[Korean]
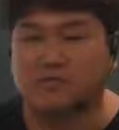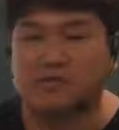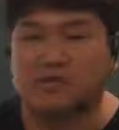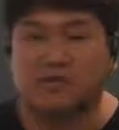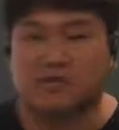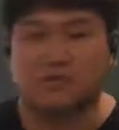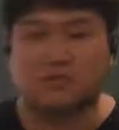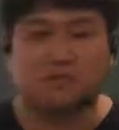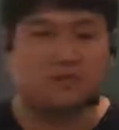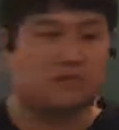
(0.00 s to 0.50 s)

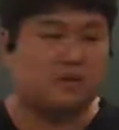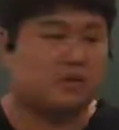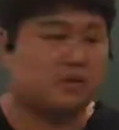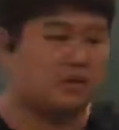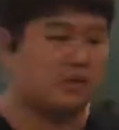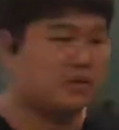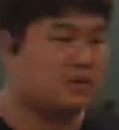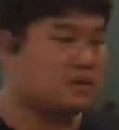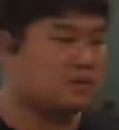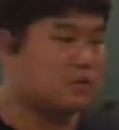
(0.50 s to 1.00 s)

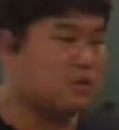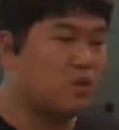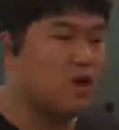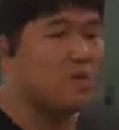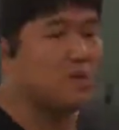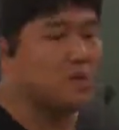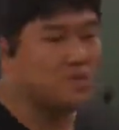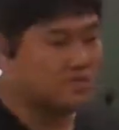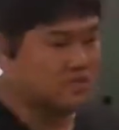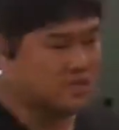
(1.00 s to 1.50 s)
50%
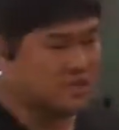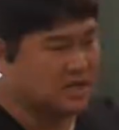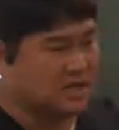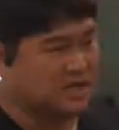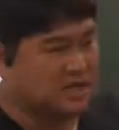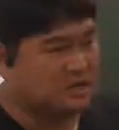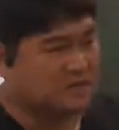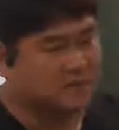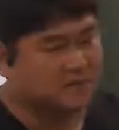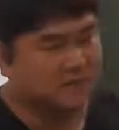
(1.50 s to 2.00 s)
동감하지
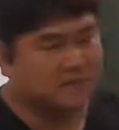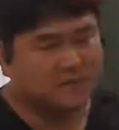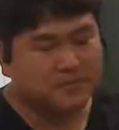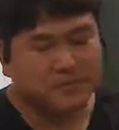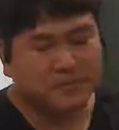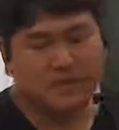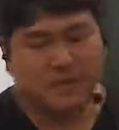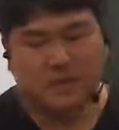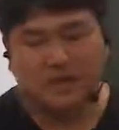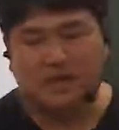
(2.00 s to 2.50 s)
않아요.
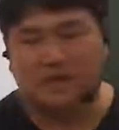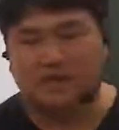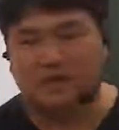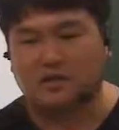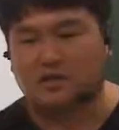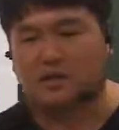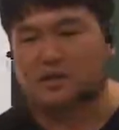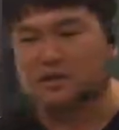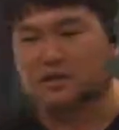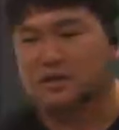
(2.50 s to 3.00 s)
근데 이
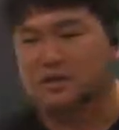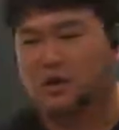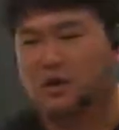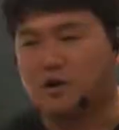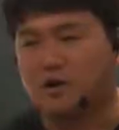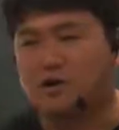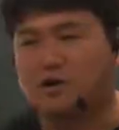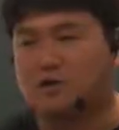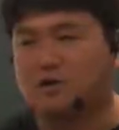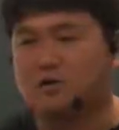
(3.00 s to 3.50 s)
글은
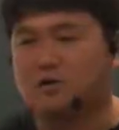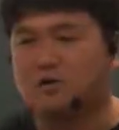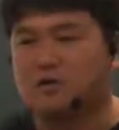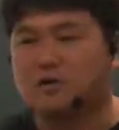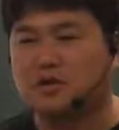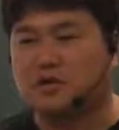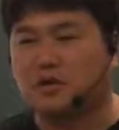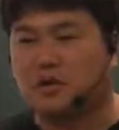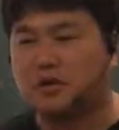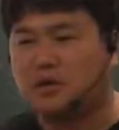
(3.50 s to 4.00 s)
어찌 보면 그
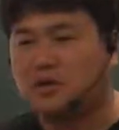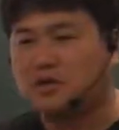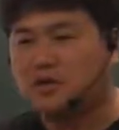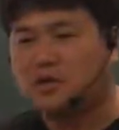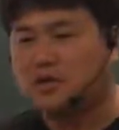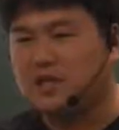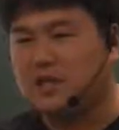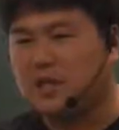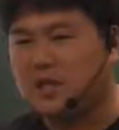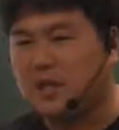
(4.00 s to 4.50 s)

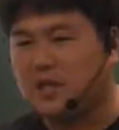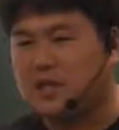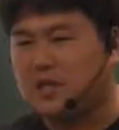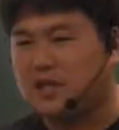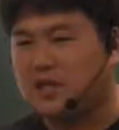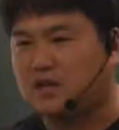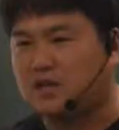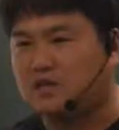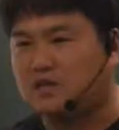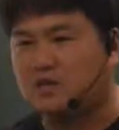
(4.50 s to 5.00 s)
어른들이
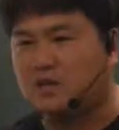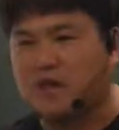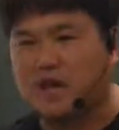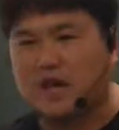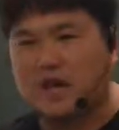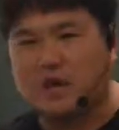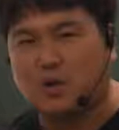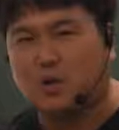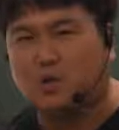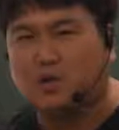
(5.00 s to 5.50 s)
얘기하는 좀 약간
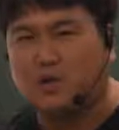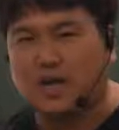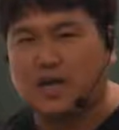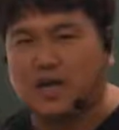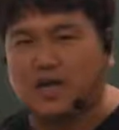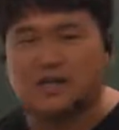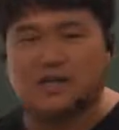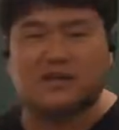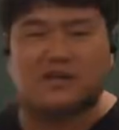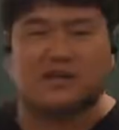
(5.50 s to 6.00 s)
꼰대
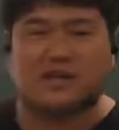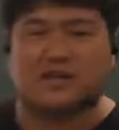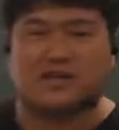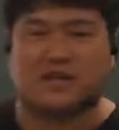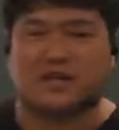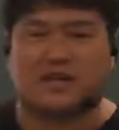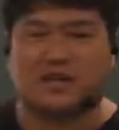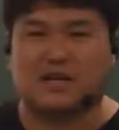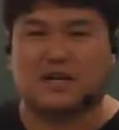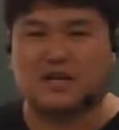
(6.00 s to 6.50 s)
같은 거 있잖아. 아,
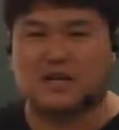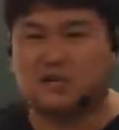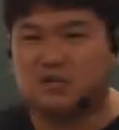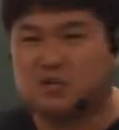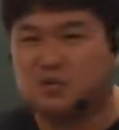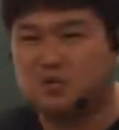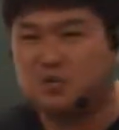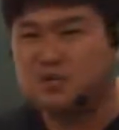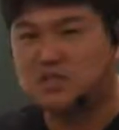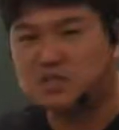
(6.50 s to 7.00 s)

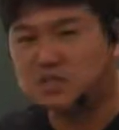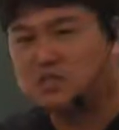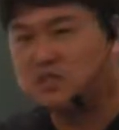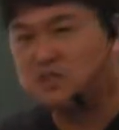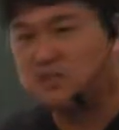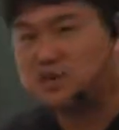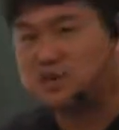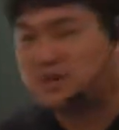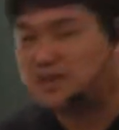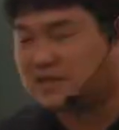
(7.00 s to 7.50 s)
좋은 친구를
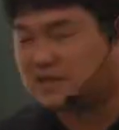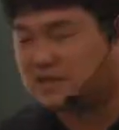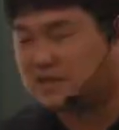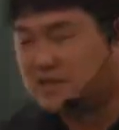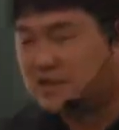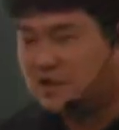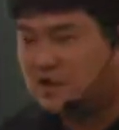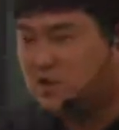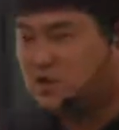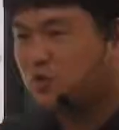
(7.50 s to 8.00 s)
만나서
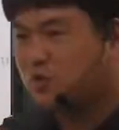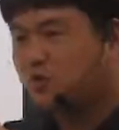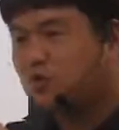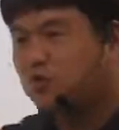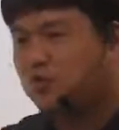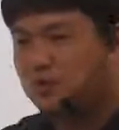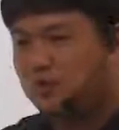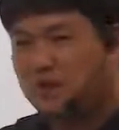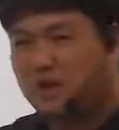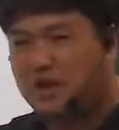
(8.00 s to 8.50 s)
좋은
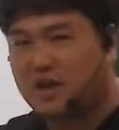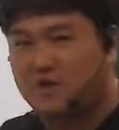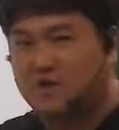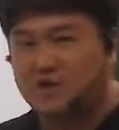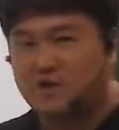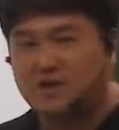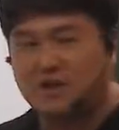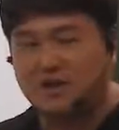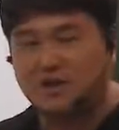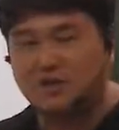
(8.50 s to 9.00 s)
동네 가면
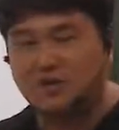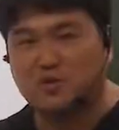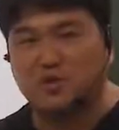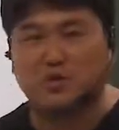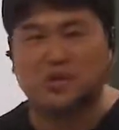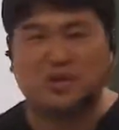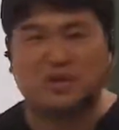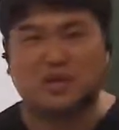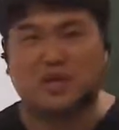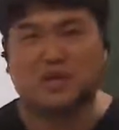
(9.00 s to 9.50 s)
좋은
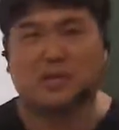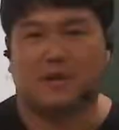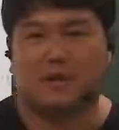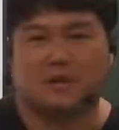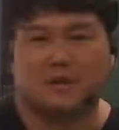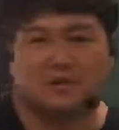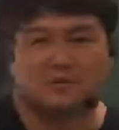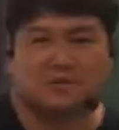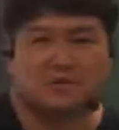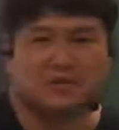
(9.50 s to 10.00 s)
애들끼리 만날
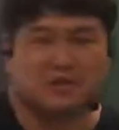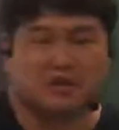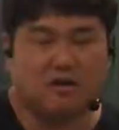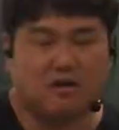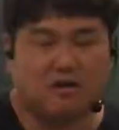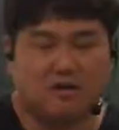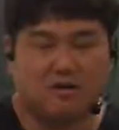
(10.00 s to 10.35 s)
수 있어.